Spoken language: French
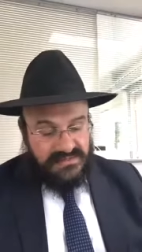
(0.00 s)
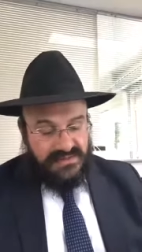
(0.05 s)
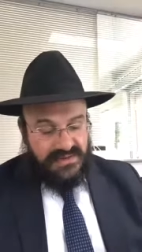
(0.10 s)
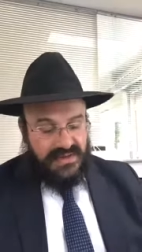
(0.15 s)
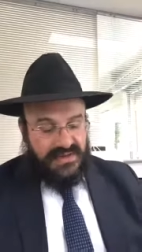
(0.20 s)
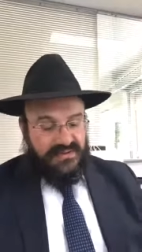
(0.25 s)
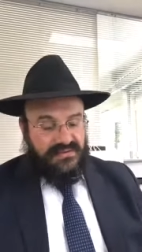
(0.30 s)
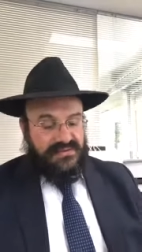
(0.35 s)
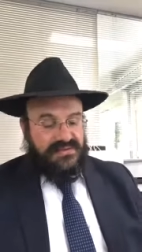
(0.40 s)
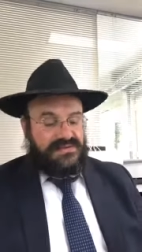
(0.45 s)
la
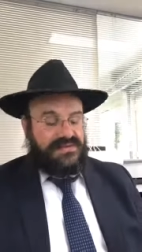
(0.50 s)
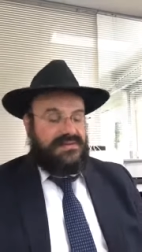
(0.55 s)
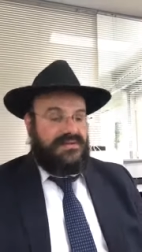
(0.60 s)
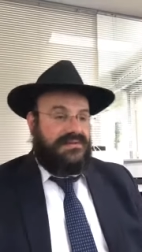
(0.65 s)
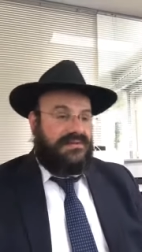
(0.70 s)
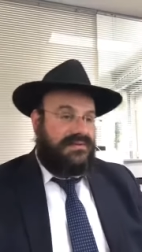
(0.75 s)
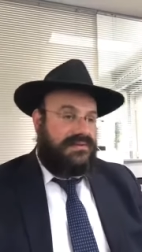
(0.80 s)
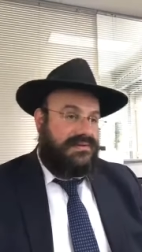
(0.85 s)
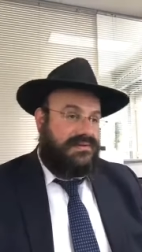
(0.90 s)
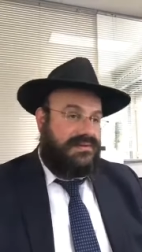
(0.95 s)
réussite.
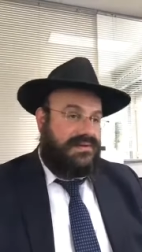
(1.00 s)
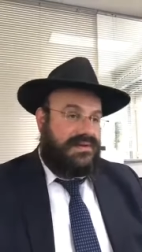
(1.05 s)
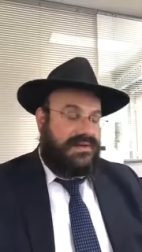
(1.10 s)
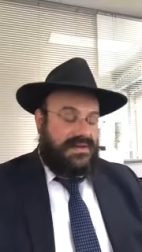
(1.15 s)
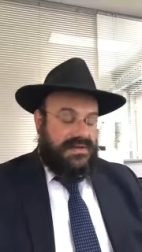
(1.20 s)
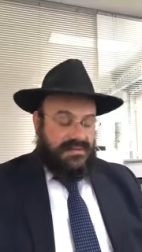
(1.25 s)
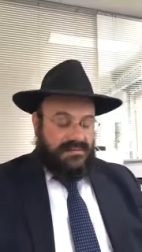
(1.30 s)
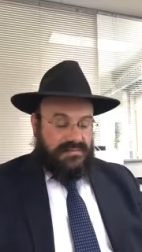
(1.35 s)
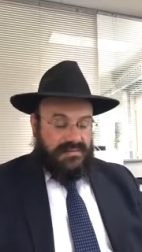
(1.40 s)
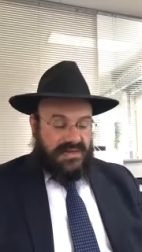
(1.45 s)

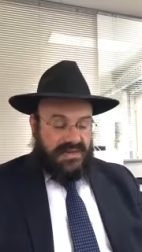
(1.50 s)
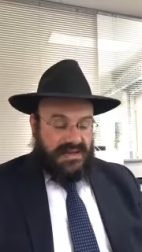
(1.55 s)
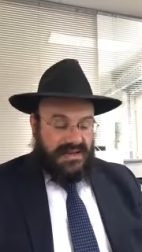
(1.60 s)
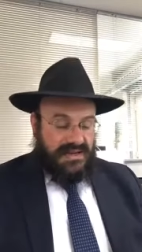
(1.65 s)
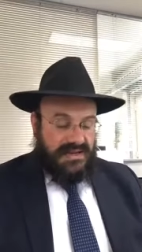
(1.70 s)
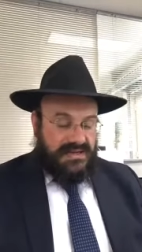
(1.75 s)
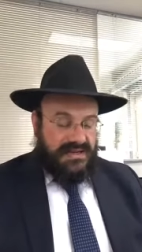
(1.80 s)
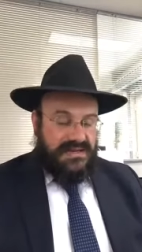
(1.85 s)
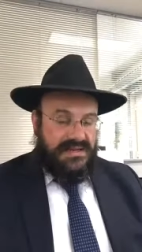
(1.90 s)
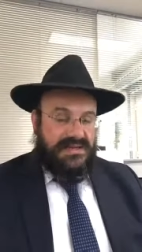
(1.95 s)
Mais la
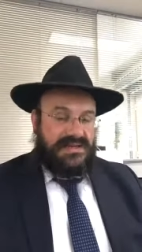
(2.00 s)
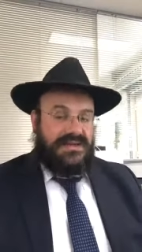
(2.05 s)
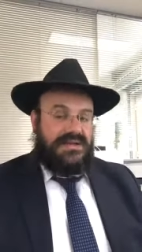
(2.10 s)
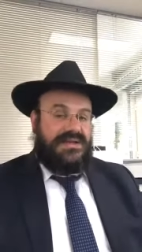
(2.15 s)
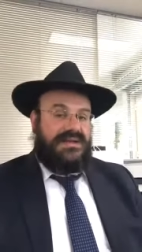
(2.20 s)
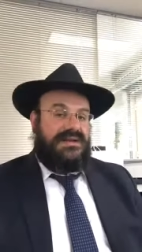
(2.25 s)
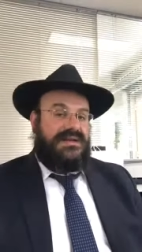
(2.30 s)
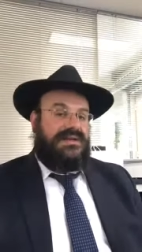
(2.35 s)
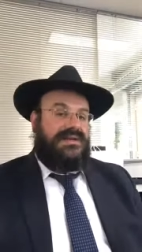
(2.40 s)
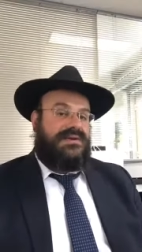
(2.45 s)
réalité, elle
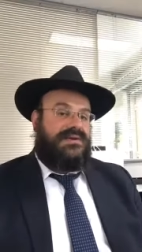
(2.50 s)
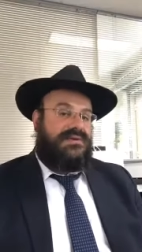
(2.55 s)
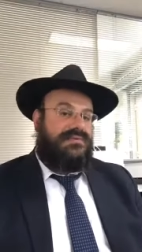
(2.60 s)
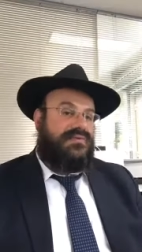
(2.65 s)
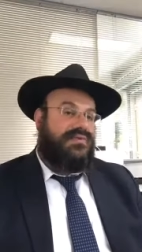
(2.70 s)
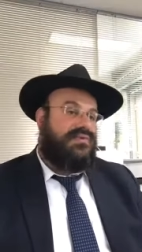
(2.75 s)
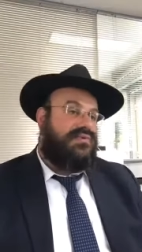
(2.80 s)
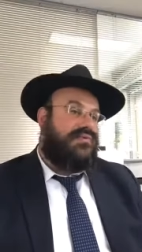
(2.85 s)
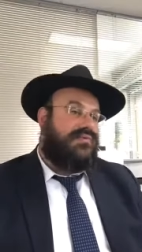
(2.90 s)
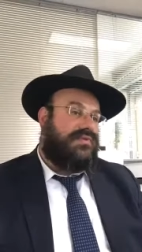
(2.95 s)
est que
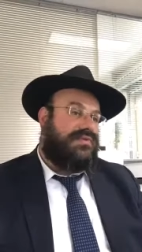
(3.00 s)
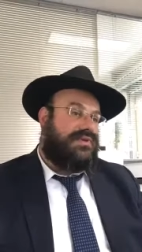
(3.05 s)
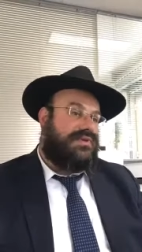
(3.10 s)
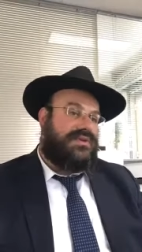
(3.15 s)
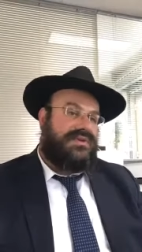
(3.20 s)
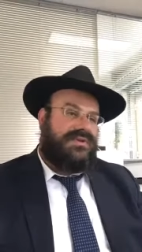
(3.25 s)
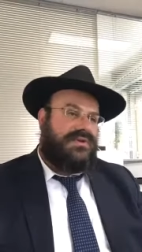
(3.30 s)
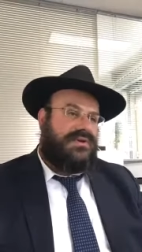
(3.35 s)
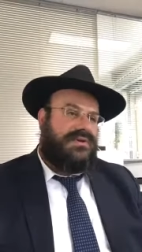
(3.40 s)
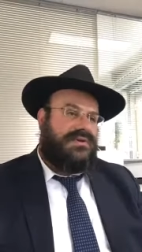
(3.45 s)
beaucoup vont te dire
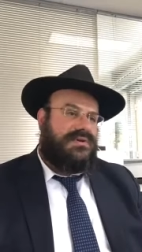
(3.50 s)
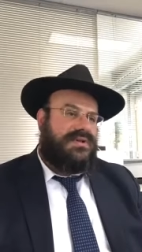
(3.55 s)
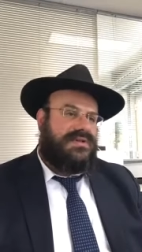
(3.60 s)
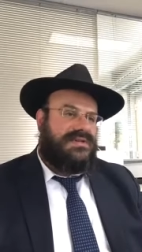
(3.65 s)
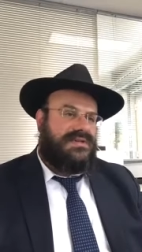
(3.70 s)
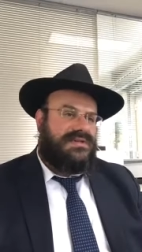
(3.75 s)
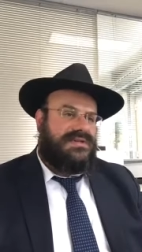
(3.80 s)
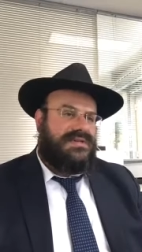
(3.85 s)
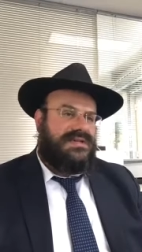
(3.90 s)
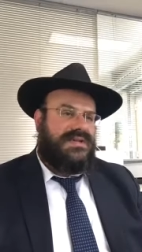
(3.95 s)
non,
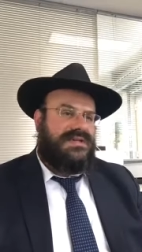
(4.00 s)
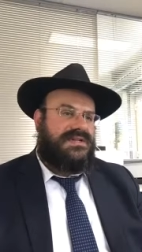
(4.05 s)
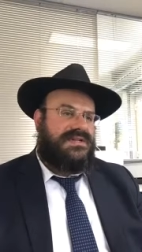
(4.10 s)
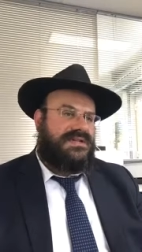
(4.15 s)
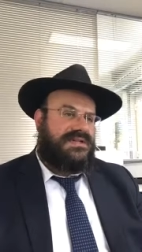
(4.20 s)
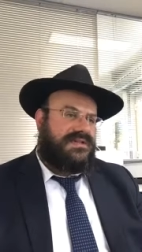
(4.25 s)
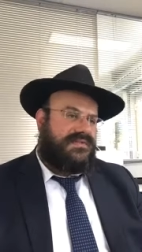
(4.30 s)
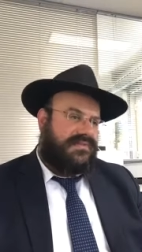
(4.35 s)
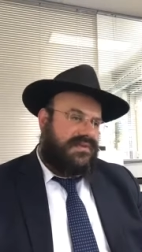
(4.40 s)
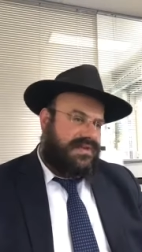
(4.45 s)
l'essentiel, c'est
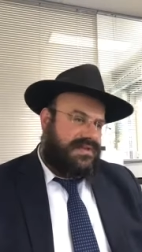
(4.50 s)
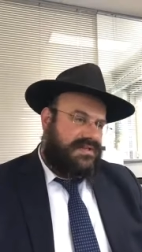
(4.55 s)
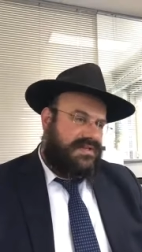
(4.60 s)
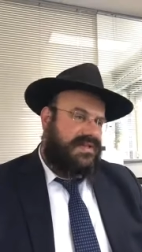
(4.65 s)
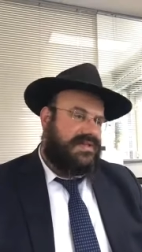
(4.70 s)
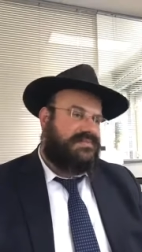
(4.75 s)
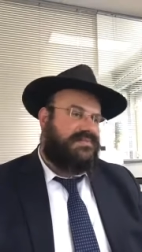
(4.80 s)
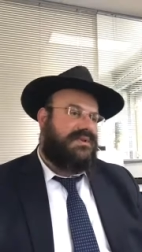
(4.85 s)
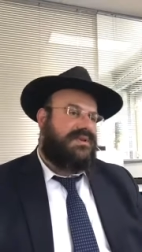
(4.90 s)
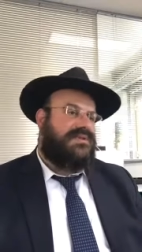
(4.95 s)
d'avoir un salaire
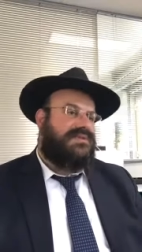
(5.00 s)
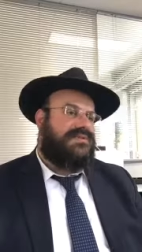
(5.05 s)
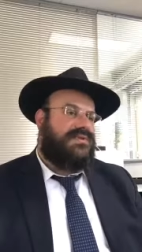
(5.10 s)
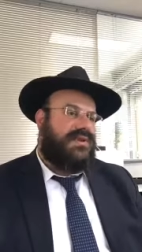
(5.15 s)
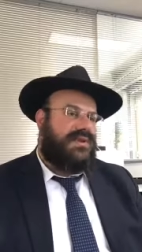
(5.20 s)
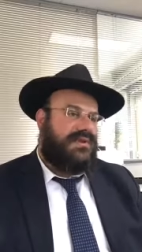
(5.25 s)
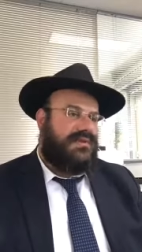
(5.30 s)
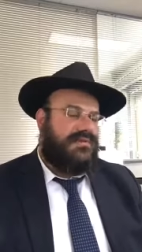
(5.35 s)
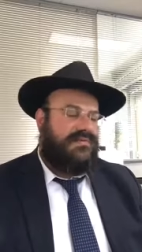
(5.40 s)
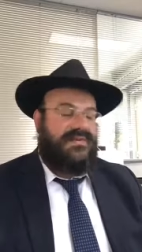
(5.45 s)
spirituel,
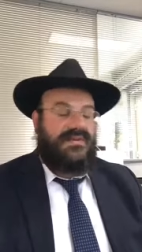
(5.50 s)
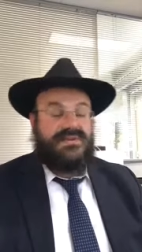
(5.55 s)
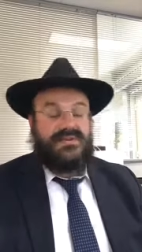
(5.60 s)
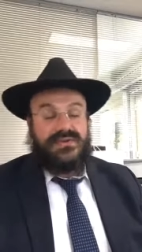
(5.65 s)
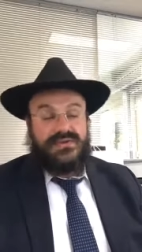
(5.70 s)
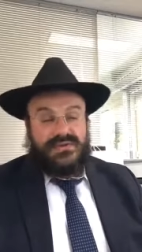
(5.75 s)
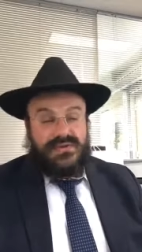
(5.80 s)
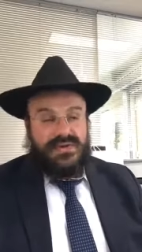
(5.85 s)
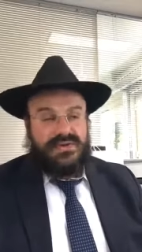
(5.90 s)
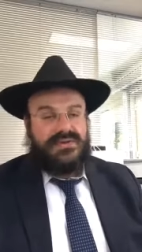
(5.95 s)
faire ce que
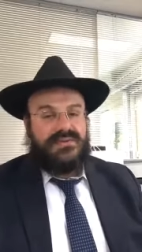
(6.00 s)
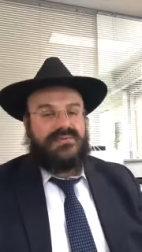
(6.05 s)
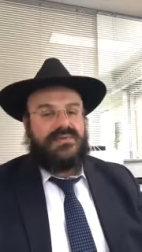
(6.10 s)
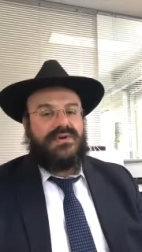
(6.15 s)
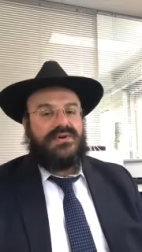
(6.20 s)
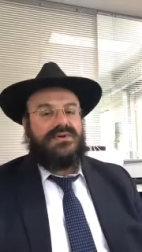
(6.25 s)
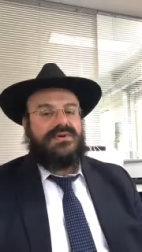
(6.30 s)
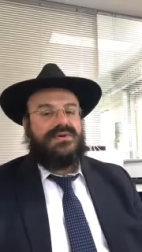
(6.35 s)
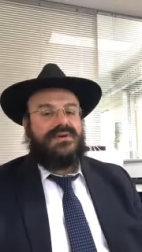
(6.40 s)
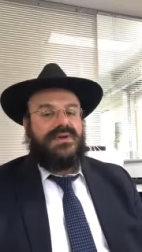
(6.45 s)
Dieu
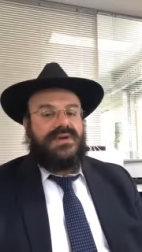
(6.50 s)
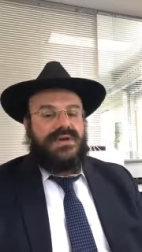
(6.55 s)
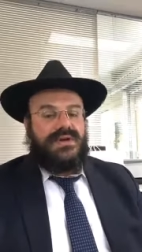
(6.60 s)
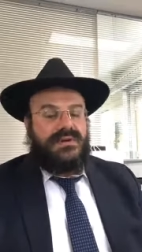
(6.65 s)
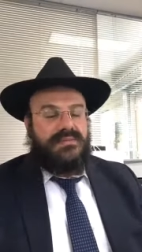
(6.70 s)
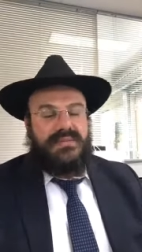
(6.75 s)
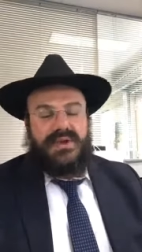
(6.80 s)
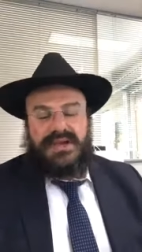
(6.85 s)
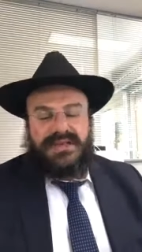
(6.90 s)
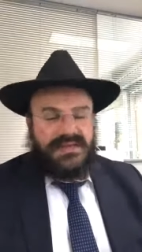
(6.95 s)
demande,
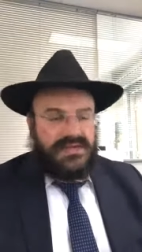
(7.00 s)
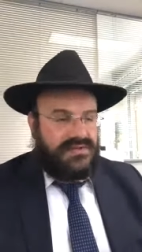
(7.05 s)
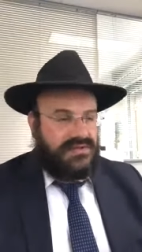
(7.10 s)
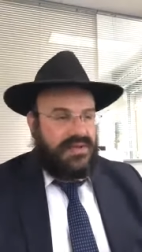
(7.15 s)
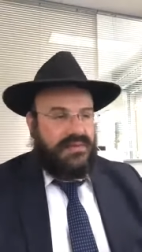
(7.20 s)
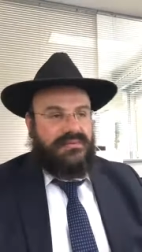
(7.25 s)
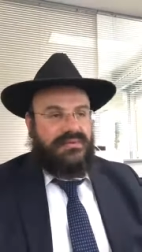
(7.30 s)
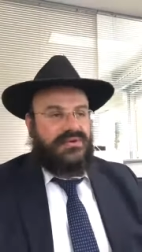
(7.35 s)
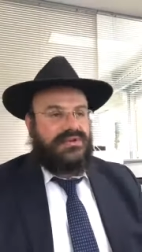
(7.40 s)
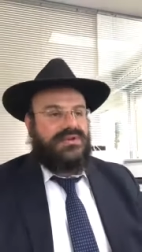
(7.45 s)
mériter de se
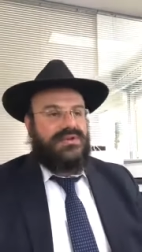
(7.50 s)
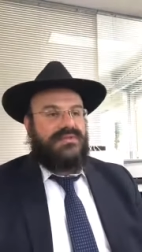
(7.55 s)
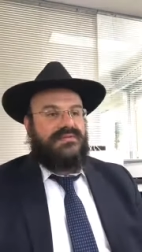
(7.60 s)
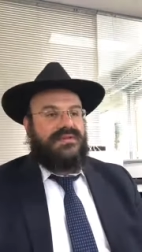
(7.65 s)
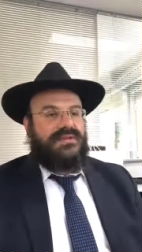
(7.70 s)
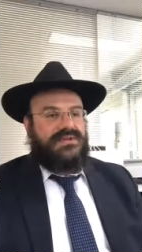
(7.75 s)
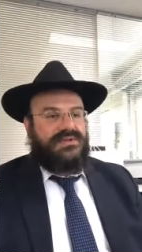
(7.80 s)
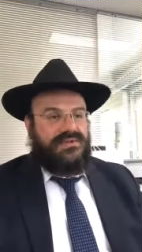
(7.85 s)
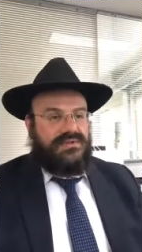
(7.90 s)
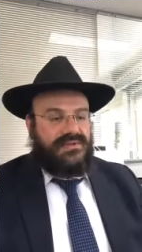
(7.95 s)
rapprocher à Dieu.